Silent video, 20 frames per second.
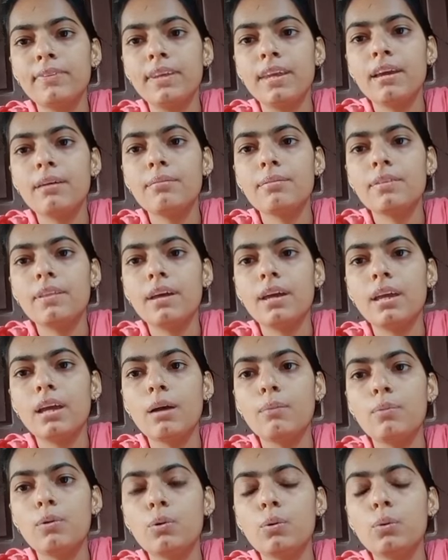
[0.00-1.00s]
क्या बताएं
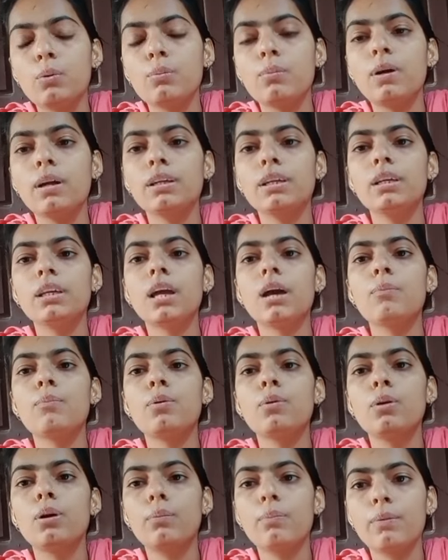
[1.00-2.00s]
आप लोग को बाकी आप
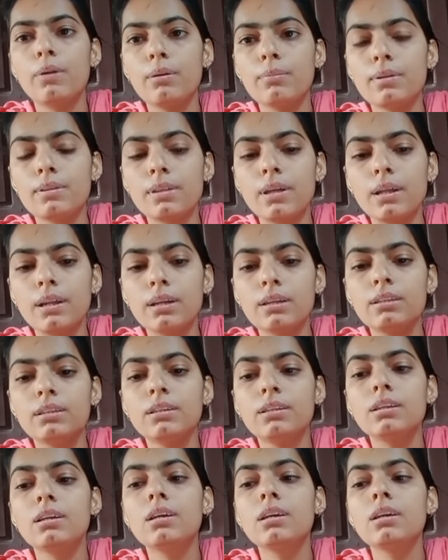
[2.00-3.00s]
लोग अपना बताना
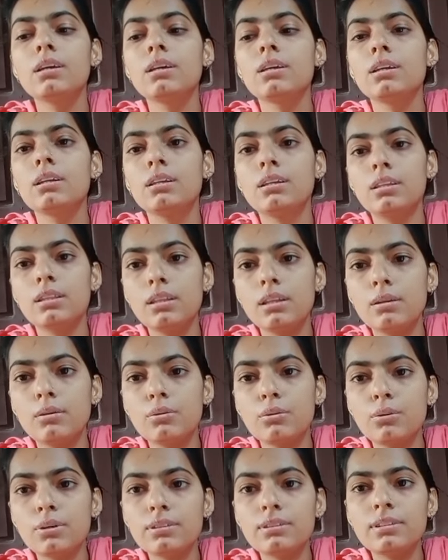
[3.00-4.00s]
कि कितने
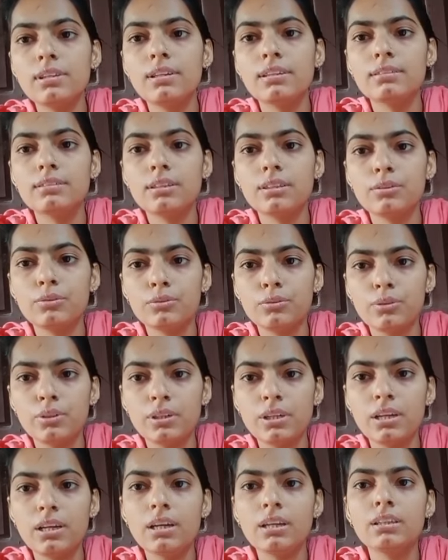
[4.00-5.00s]
लोग का सिलेक्शन हो
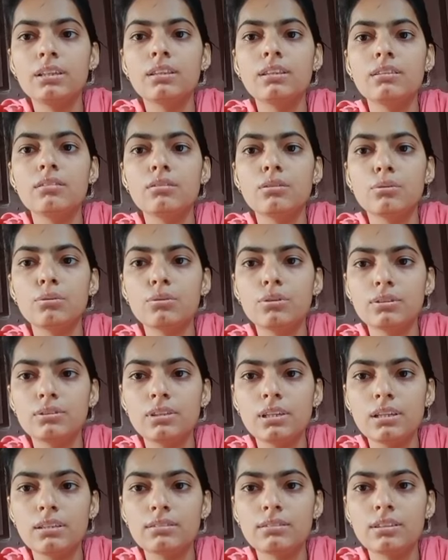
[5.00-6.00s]
गया है कितने लोग का
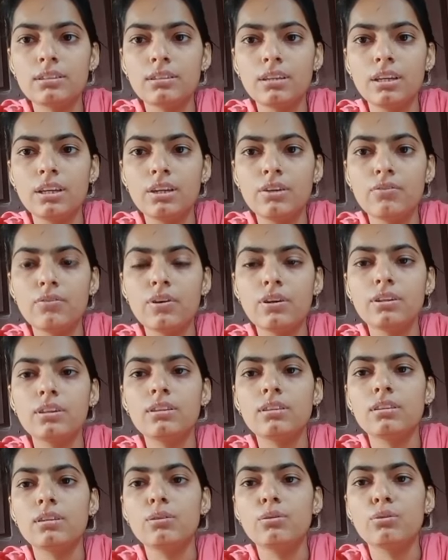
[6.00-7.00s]
सिलेक्शन नहीं हुआ
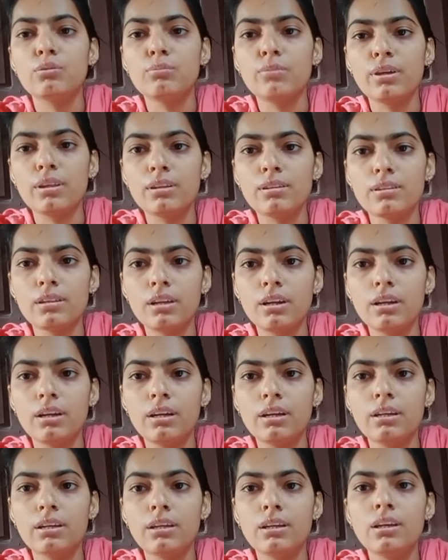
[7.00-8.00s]
कितने लोग मेरे
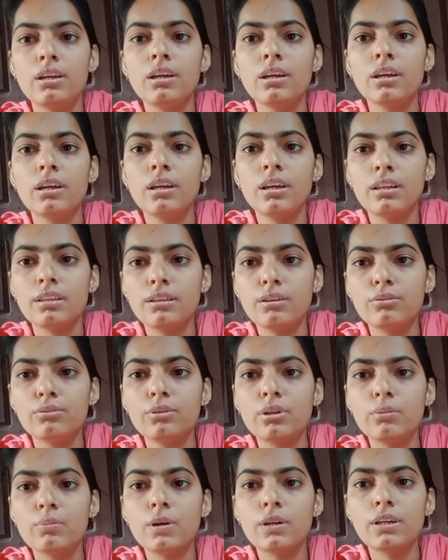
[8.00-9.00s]
तरह हैं इधर
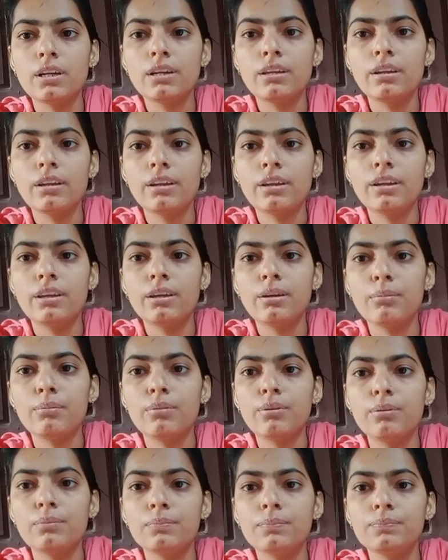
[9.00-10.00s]
उधर भटक रहे हैं
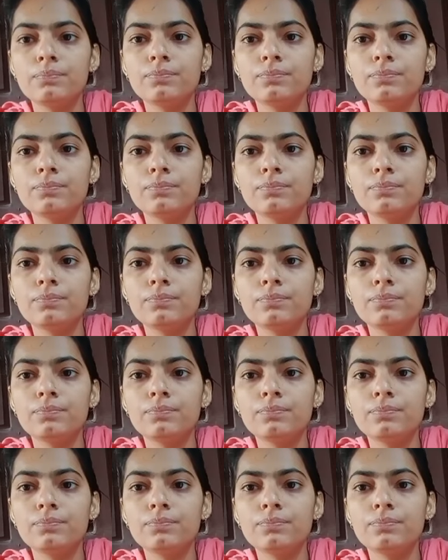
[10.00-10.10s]
अभी